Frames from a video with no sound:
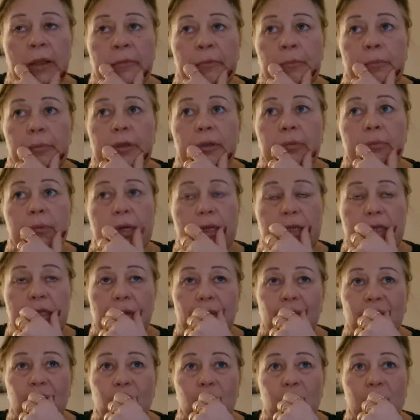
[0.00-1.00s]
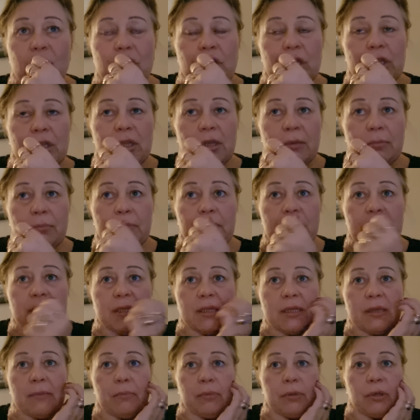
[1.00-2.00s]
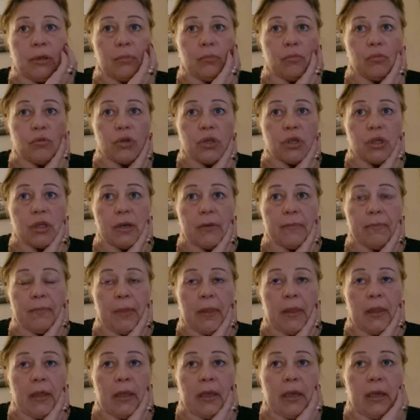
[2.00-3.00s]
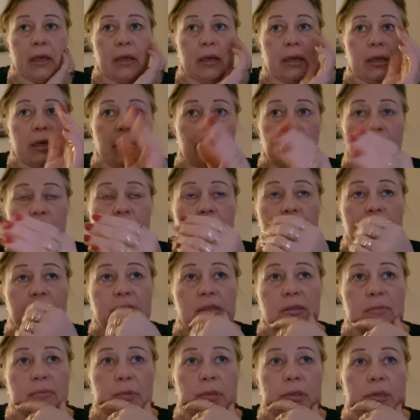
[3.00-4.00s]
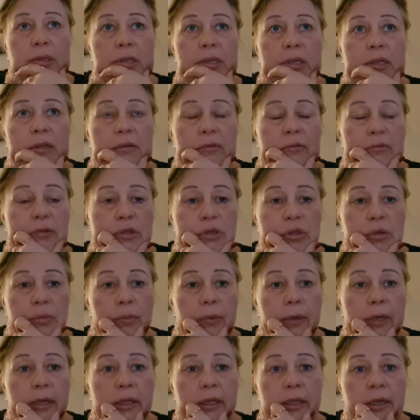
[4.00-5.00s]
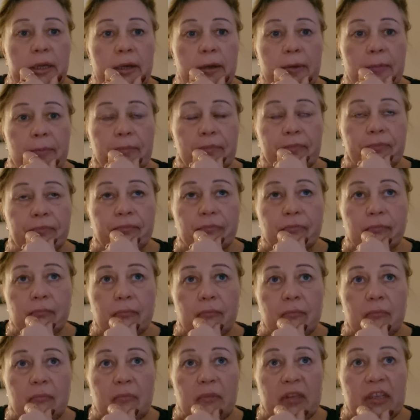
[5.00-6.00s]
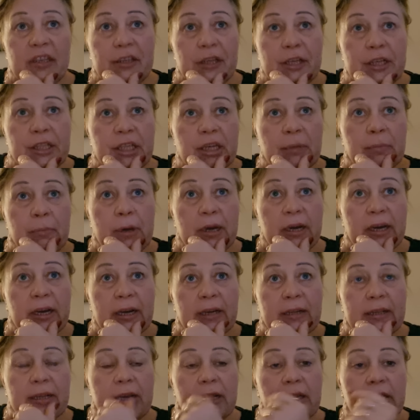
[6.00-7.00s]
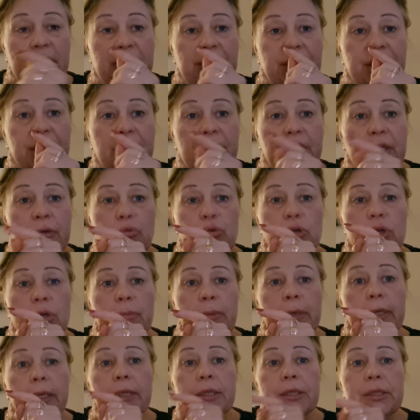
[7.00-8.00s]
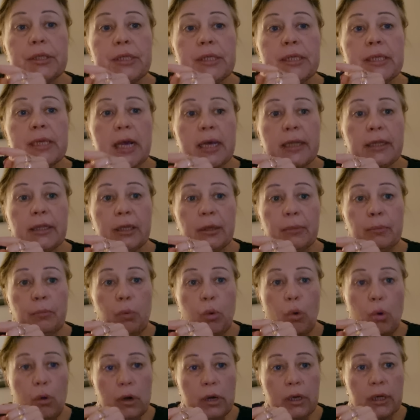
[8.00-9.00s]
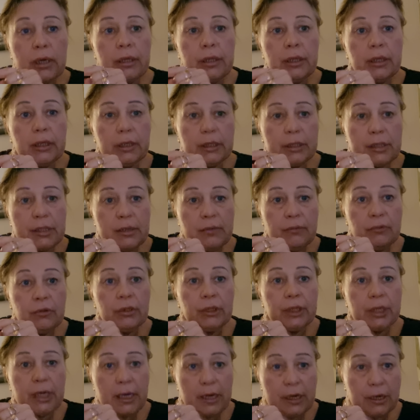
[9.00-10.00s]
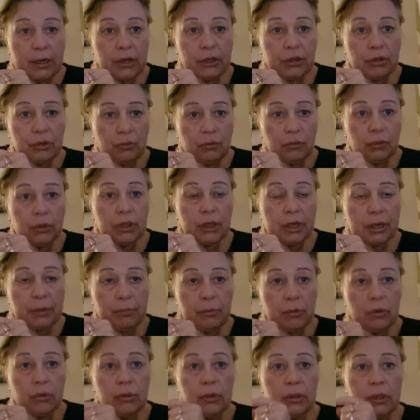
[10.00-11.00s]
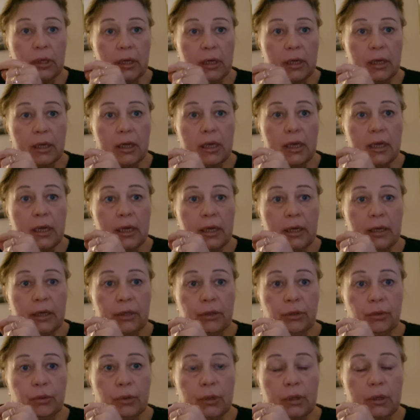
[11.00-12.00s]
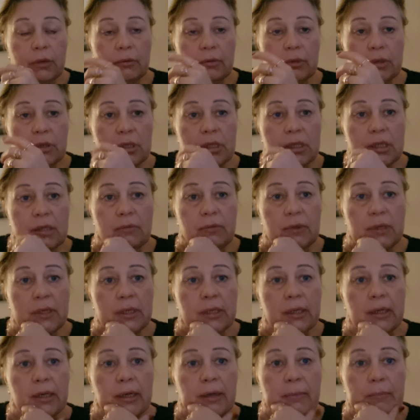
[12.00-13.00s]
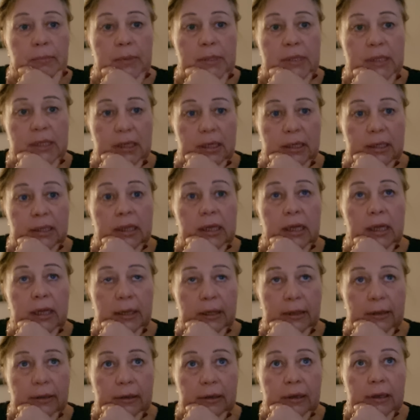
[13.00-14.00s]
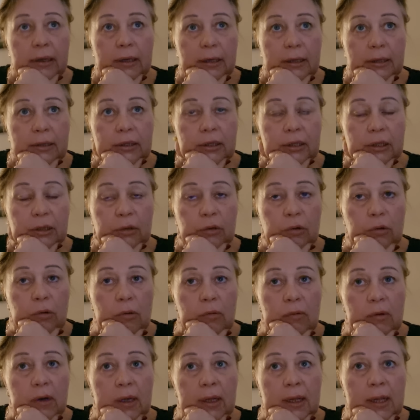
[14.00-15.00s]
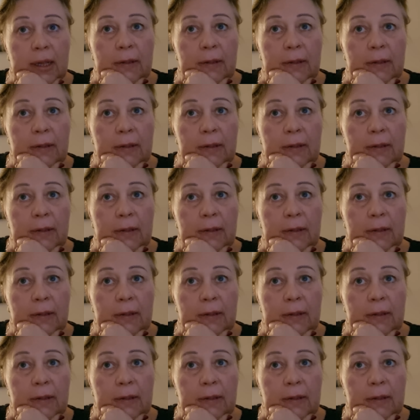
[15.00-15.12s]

понимаете, он хочет добиться, потому что, я вот сейчас смотрела выступление, на этих похоронах, говорит, это уже мои десятые похороны, где вот я хороню вот ребенка, который вот действительно пострадал а, от такого.